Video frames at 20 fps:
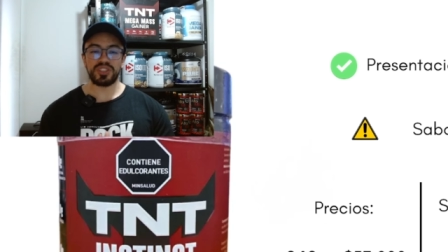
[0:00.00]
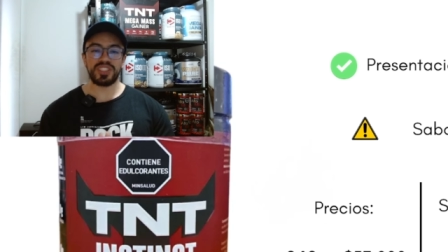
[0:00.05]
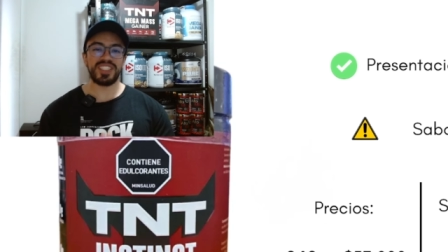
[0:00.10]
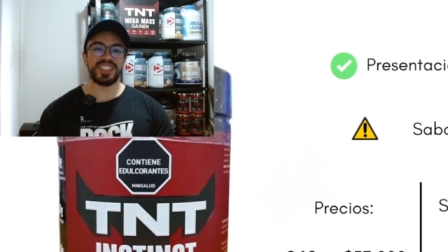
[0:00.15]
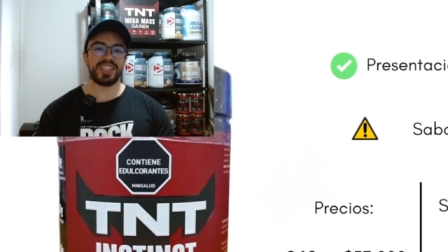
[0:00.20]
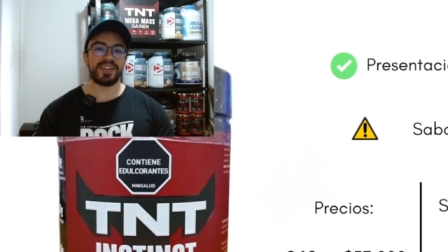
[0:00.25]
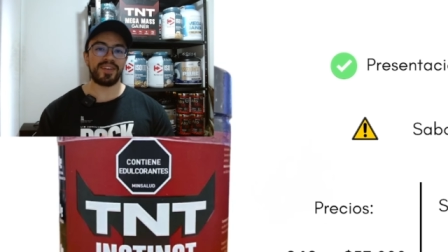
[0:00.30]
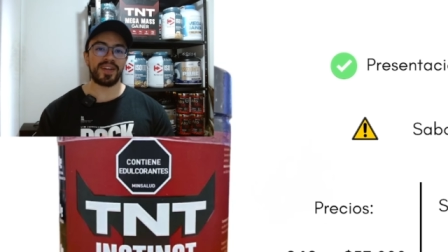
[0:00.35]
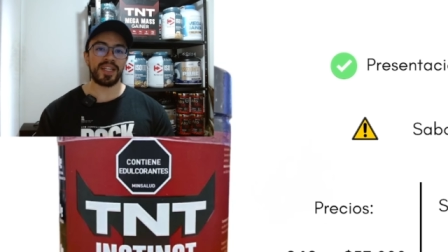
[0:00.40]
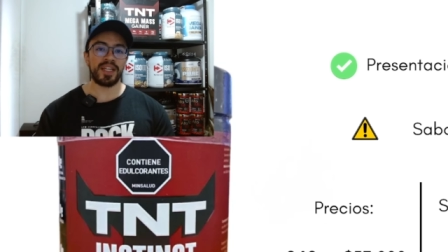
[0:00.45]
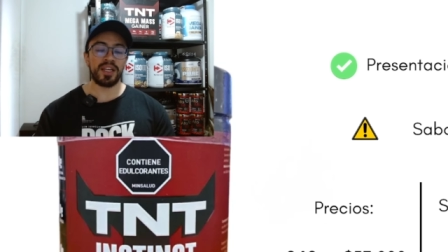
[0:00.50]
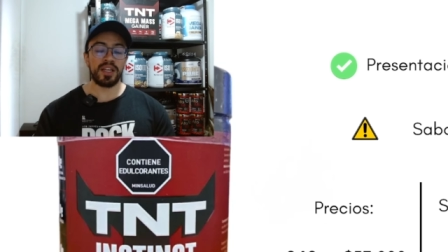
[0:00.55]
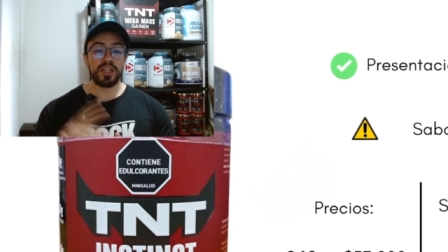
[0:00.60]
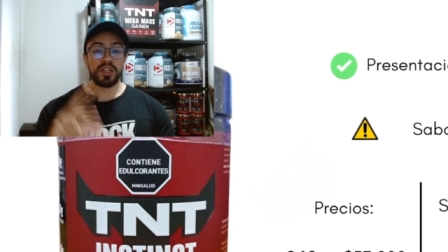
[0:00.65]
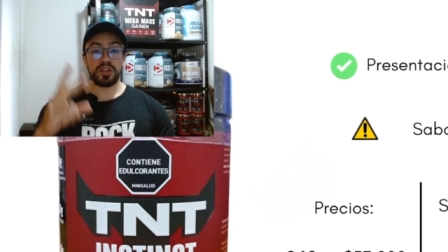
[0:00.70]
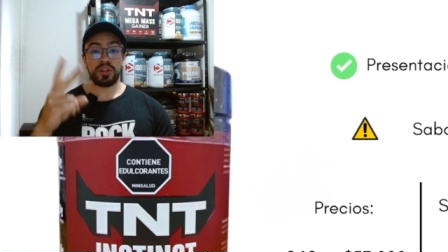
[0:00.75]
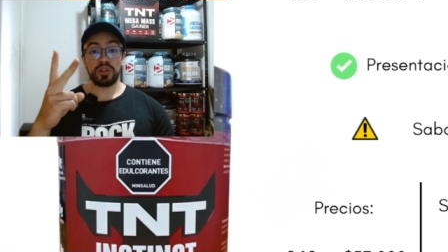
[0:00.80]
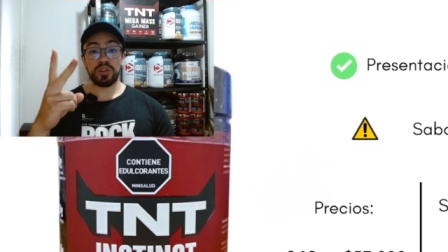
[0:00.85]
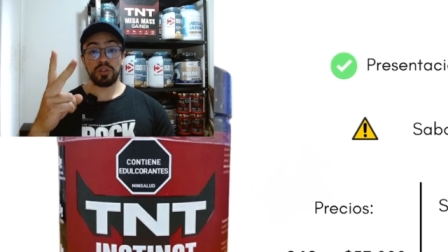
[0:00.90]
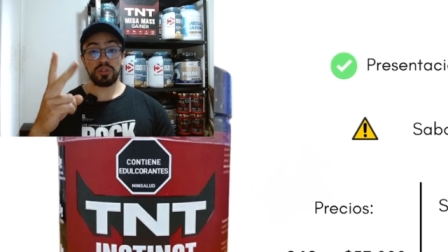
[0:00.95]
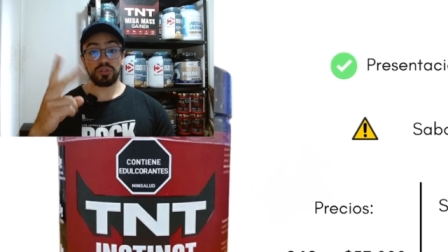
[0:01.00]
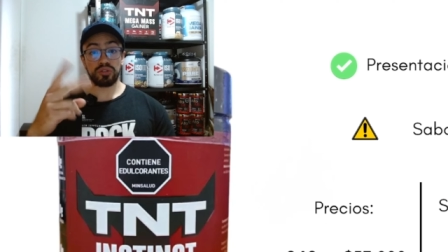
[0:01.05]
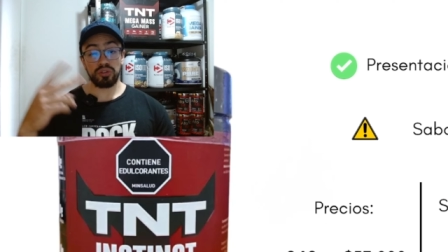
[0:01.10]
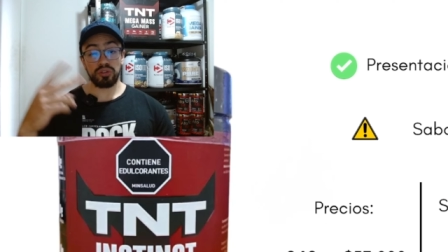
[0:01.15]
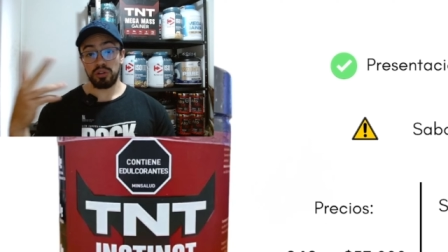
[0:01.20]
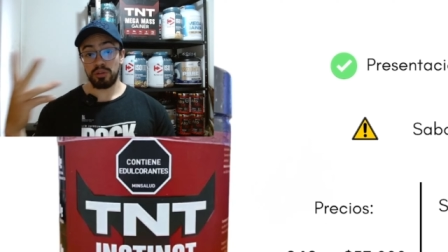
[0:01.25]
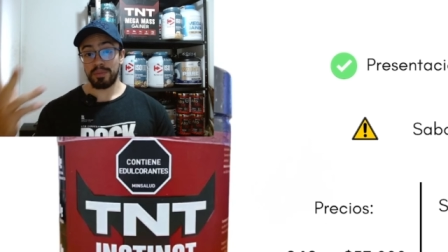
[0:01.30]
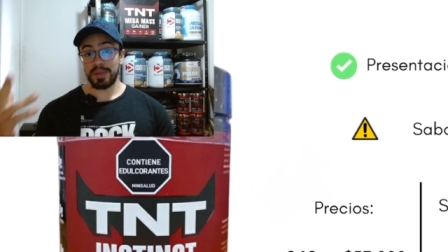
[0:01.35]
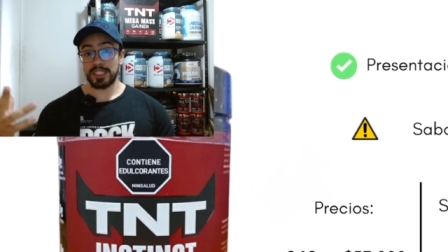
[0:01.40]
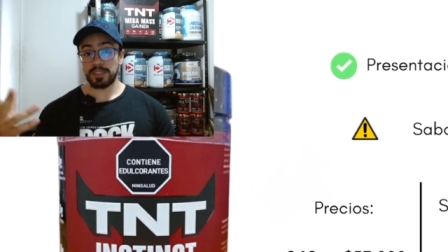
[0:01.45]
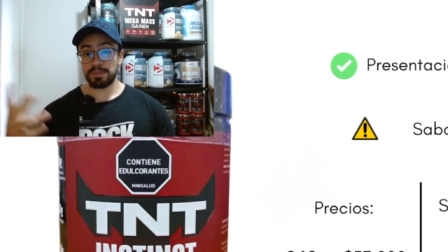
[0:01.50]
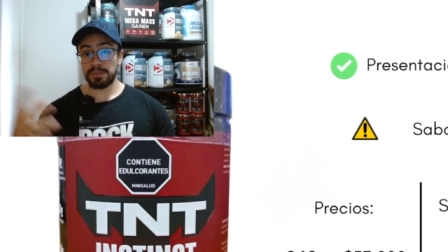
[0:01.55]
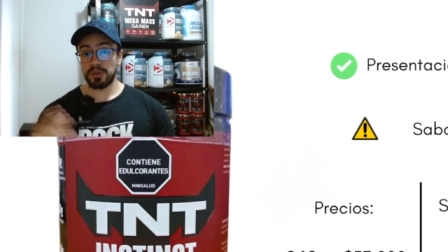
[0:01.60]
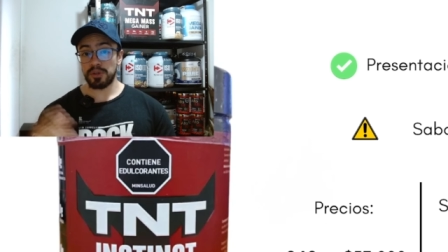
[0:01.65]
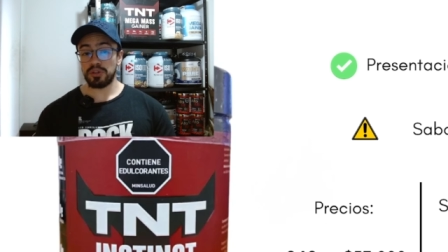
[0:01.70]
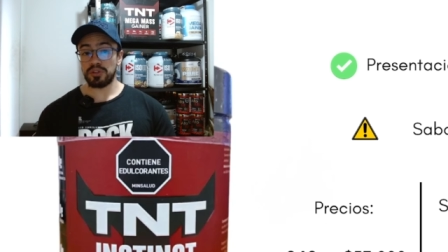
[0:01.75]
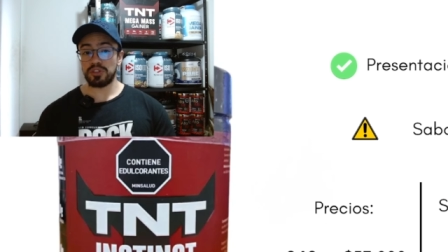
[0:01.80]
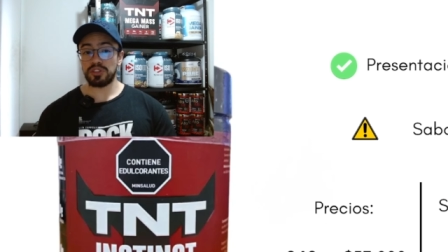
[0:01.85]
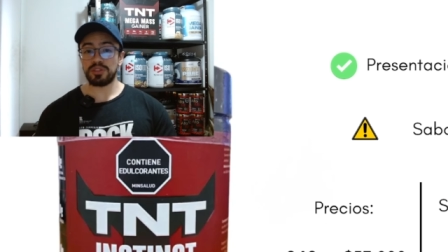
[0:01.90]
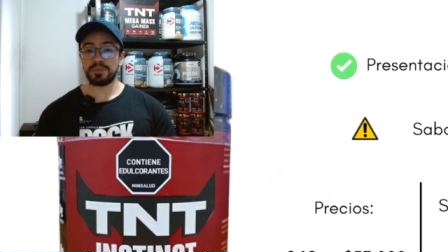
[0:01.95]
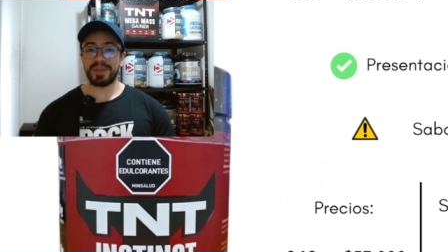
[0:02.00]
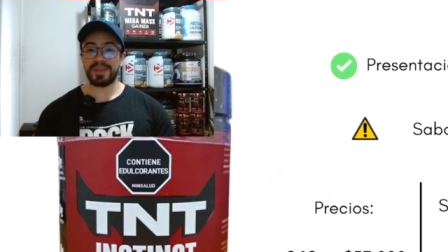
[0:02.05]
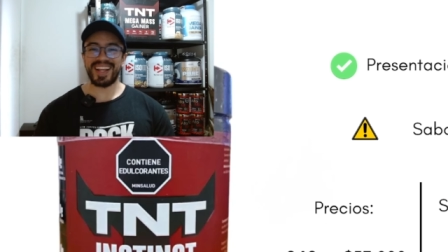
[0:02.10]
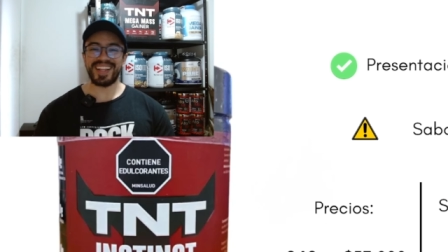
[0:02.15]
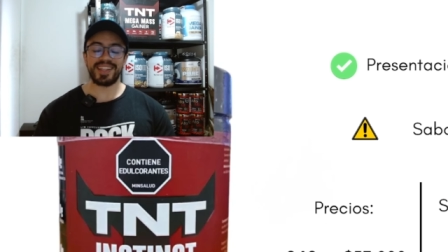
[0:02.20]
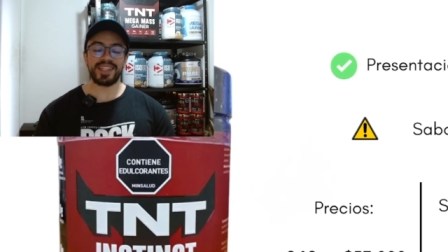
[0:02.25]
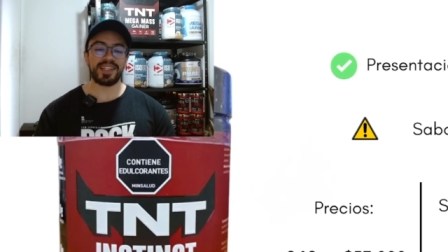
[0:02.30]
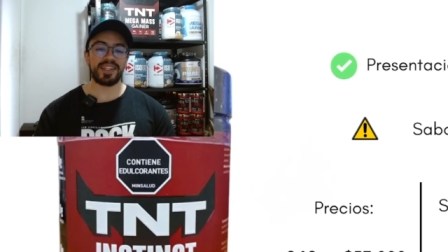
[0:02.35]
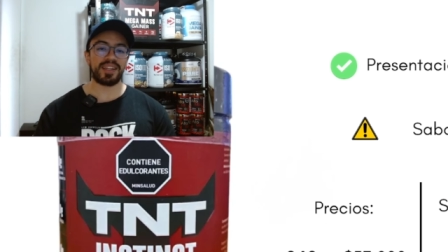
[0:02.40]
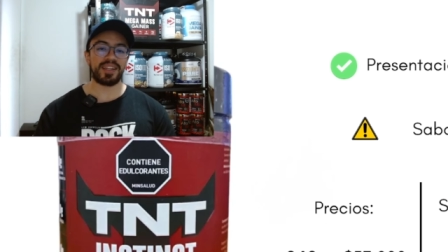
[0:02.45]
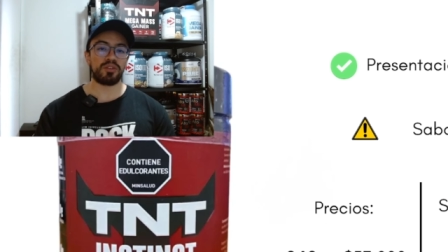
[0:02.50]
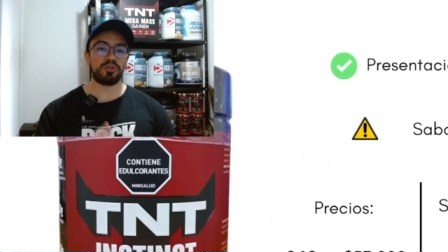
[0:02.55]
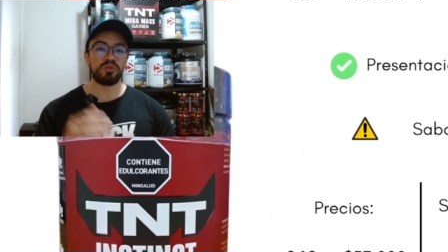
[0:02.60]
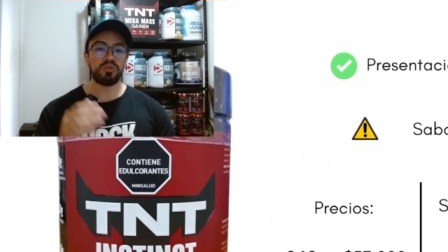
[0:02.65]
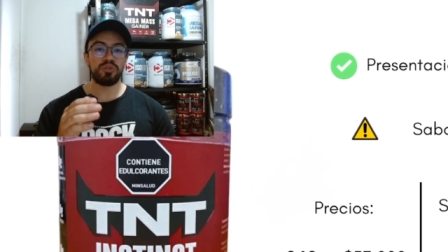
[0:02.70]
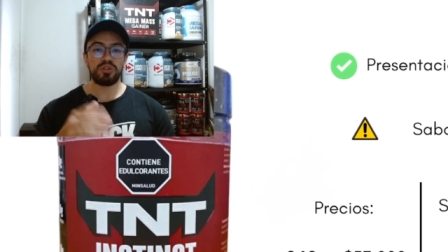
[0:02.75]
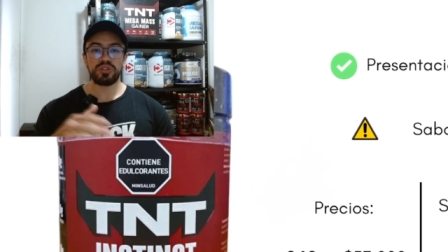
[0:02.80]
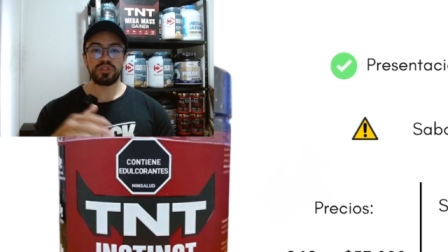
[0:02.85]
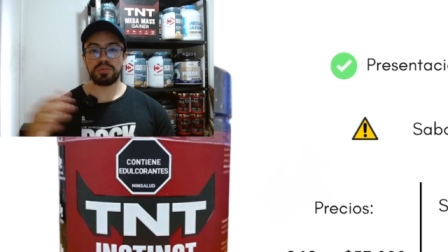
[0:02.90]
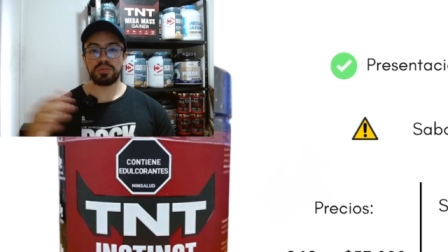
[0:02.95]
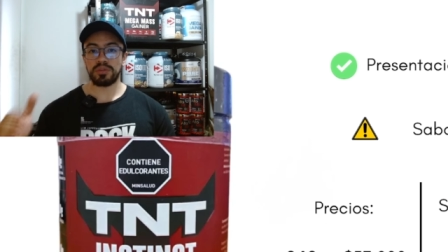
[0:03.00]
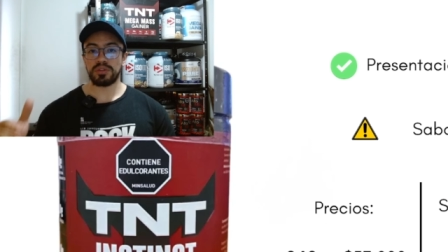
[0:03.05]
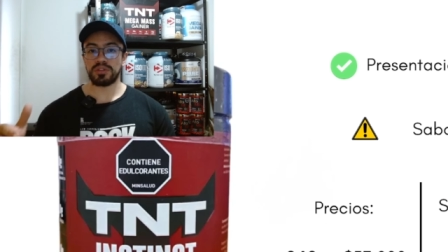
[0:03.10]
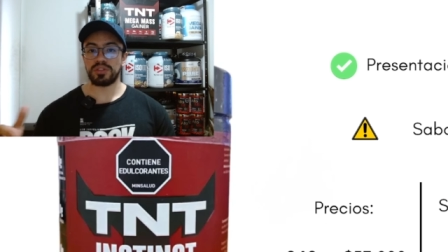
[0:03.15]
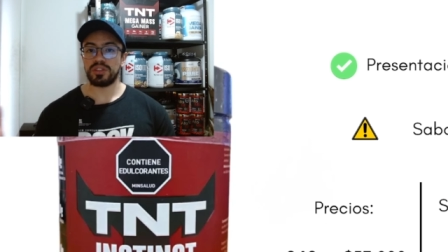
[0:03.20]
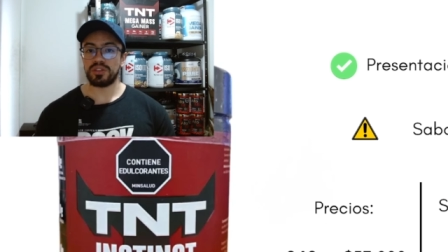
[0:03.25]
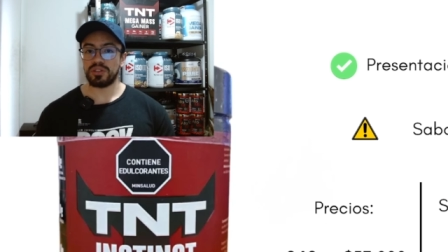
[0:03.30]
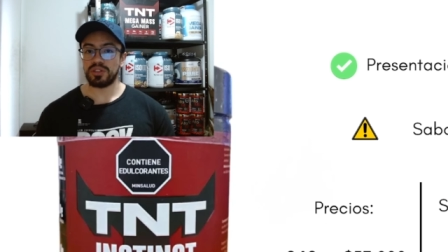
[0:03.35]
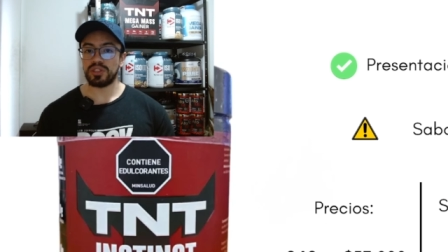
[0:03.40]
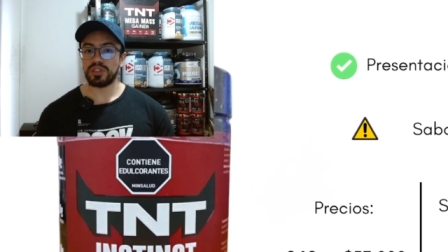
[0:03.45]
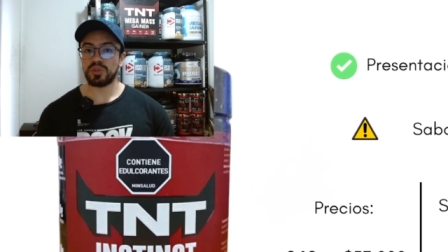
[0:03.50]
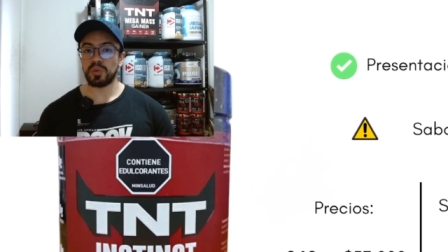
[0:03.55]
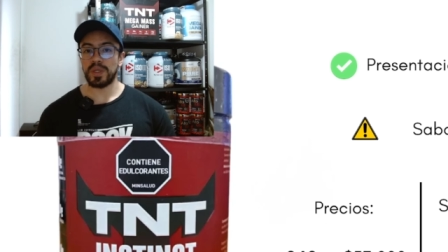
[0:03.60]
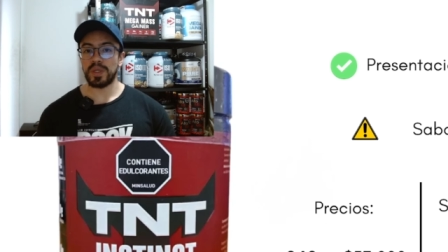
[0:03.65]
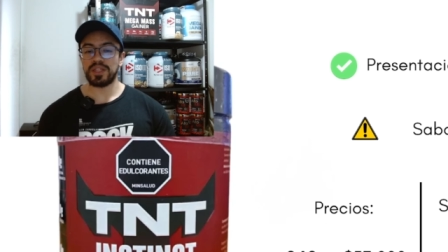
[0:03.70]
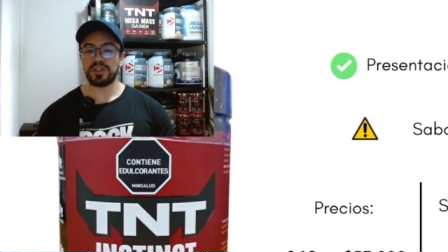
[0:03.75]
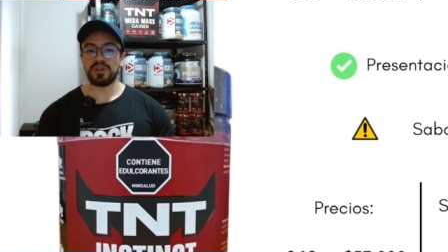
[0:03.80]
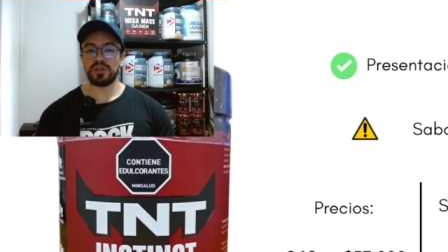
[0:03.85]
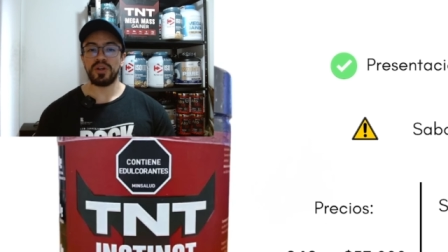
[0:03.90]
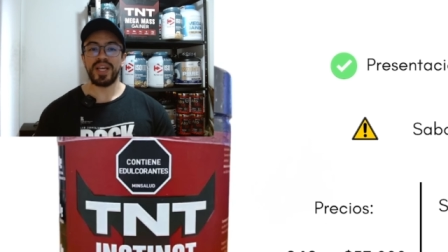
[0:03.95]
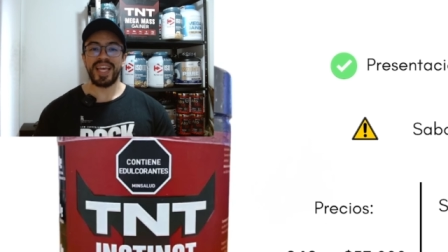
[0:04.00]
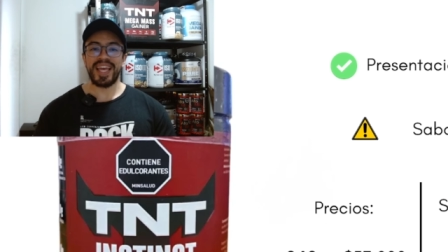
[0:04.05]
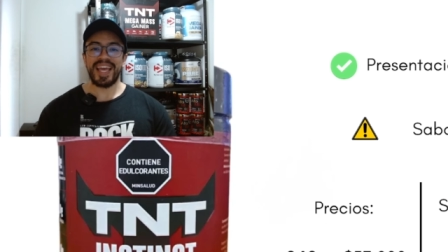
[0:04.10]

Si llevan dos o más productos van a tener un 8% de descuento